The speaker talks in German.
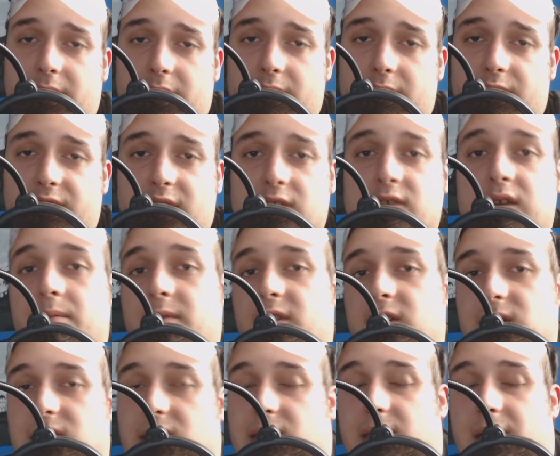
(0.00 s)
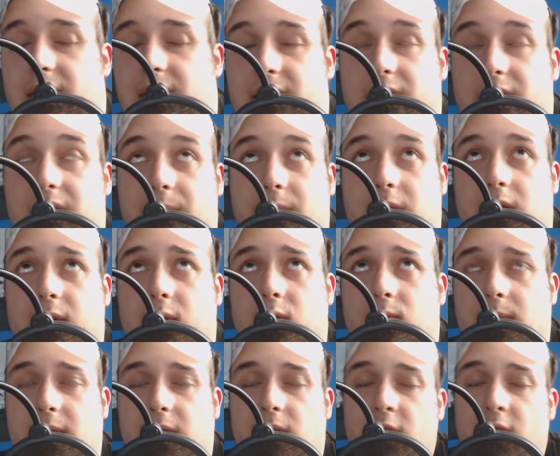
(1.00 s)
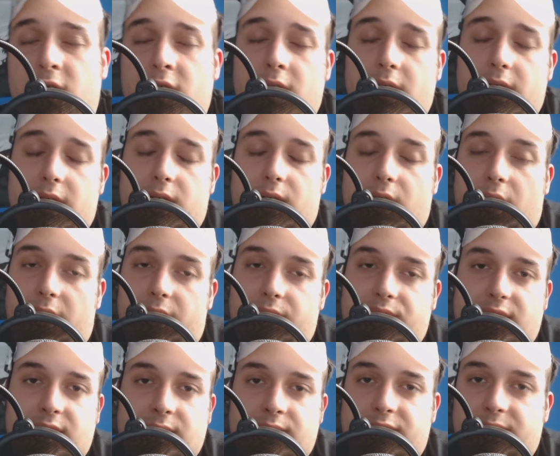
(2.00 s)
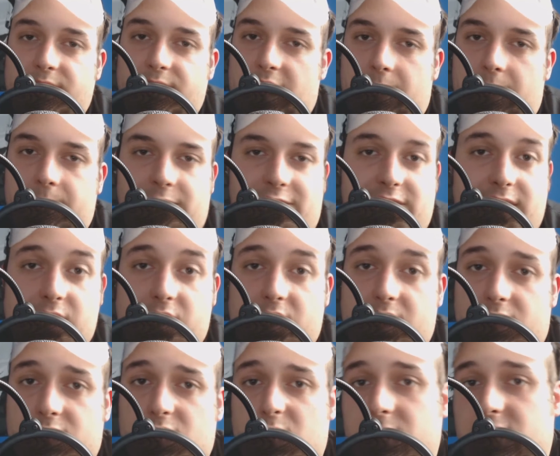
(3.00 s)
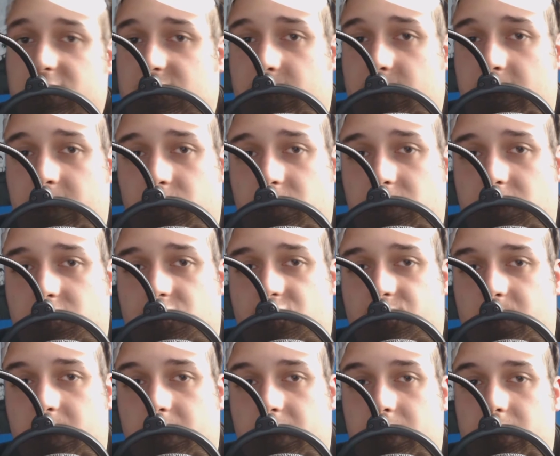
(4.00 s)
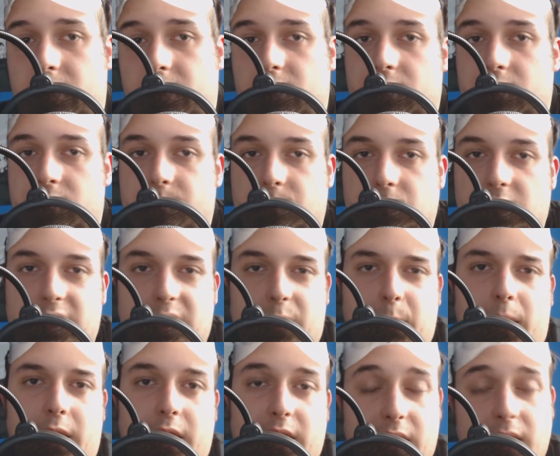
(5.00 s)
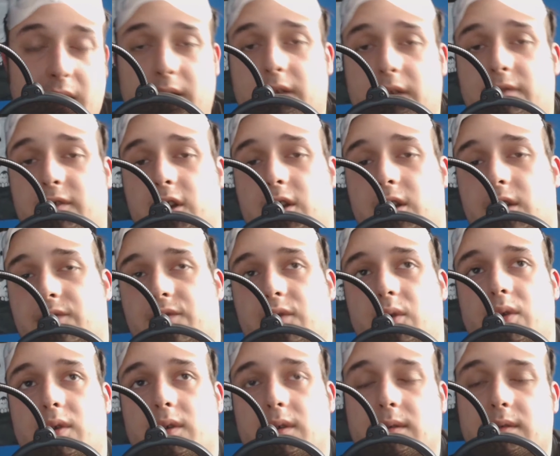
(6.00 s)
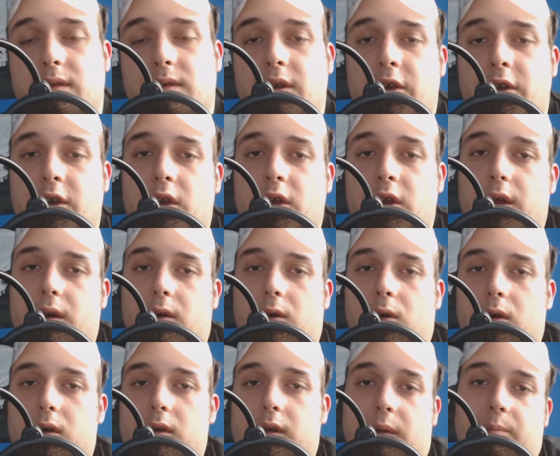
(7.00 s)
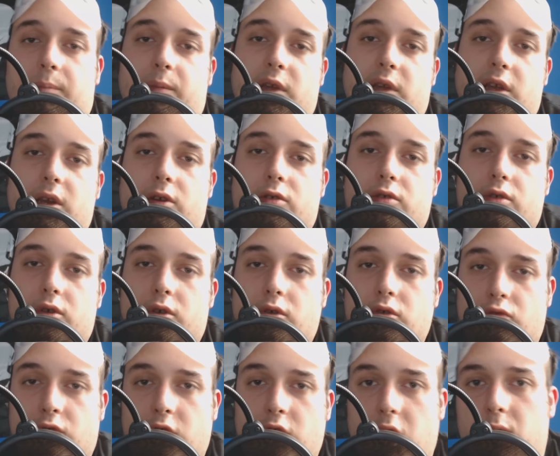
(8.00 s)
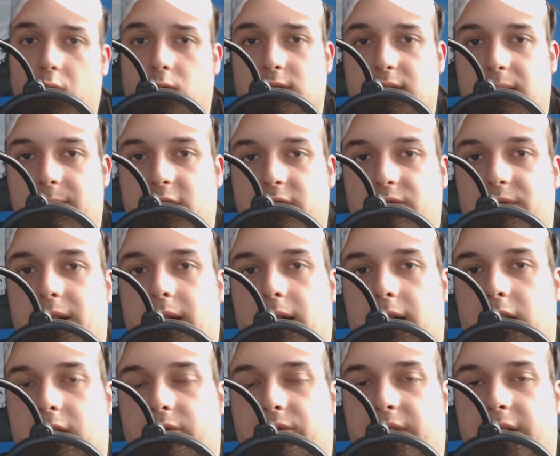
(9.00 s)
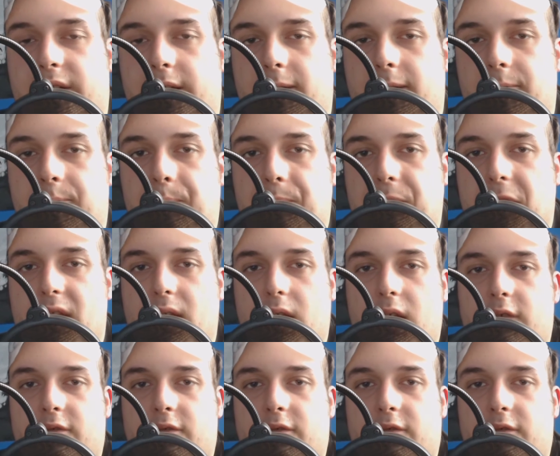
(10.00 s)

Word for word: anderen, was haben wir dieses Jahr alles gemacht? Oh man, äh, wir, wir haben was Dark Souls 2 durchgespielt. Ähm, ich habe meine Kindheit wieder gefunden und habe mit äh, Yu-Gi-Oh! Sammeln wieder angefangen,